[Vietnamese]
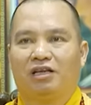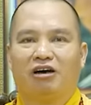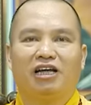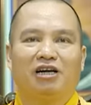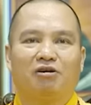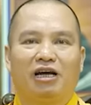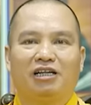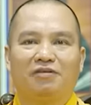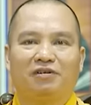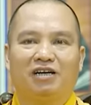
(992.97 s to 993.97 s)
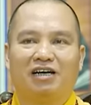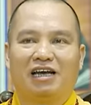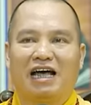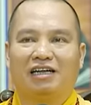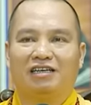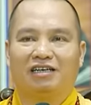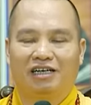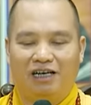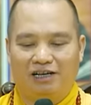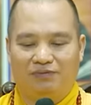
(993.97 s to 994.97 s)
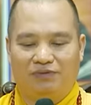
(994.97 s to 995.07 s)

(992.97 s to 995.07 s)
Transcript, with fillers: cho nên cõi Tây Phương cực lạc thế giới á,